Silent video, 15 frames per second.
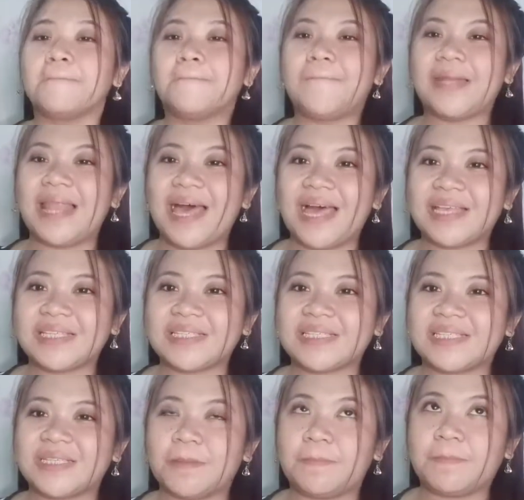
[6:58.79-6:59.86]

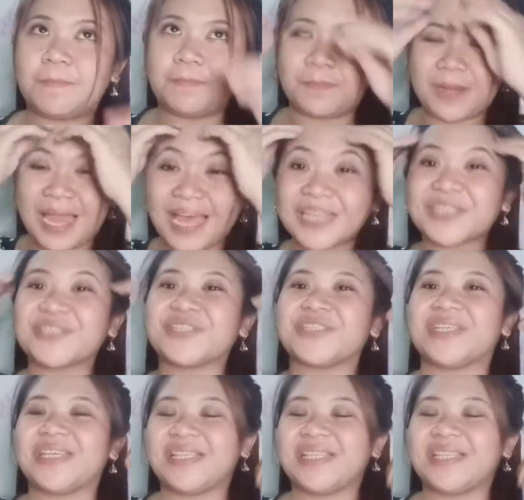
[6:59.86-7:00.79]
Plus, flash